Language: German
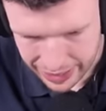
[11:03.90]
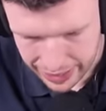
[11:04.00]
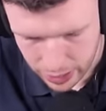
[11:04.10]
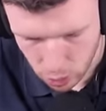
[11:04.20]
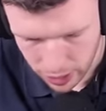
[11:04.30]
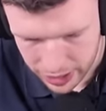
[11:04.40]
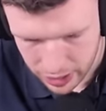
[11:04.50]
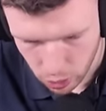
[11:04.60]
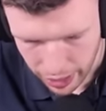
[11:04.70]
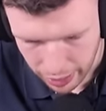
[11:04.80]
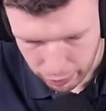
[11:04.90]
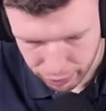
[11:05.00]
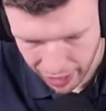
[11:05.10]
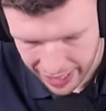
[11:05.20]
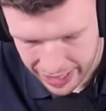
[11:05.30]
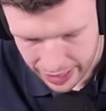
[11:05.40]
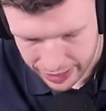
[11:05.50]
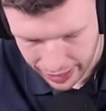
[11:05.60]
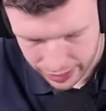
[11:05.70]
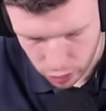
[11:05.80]
die Situation
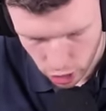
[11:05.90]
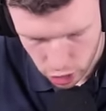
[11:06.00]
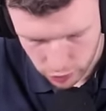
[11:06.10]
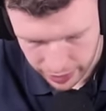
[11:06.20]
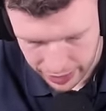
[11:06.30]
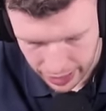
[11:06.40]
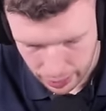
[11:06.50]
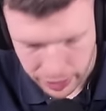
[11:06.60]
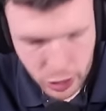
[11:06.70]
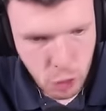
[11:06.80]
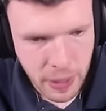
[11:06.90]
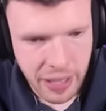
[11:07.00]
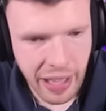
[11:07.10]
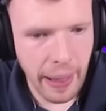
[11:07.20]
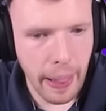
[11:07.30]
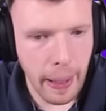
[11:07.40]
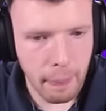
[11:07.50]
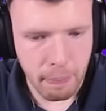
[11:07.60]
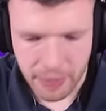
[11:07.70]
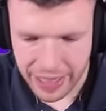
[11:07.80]
fantastisch aus. Wir werden den kleinen Prinz spielen.
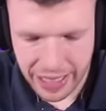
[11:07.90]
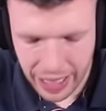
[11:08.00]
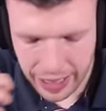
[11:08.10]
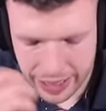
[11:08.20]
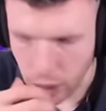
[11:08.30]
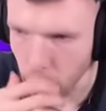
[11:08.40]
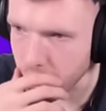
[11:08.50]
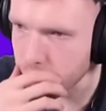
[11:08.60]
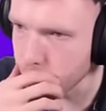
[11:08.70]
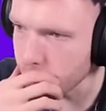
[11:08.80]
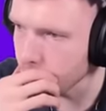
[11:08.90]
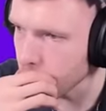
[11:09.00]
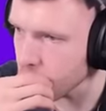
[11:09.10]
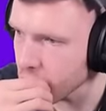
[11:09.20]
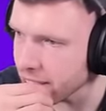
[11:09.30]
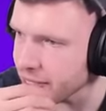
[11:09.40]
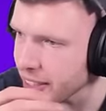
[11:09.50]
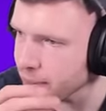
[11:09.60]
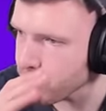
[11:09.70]
Gegner hat halt auch keine Win Condition. Und deswegen,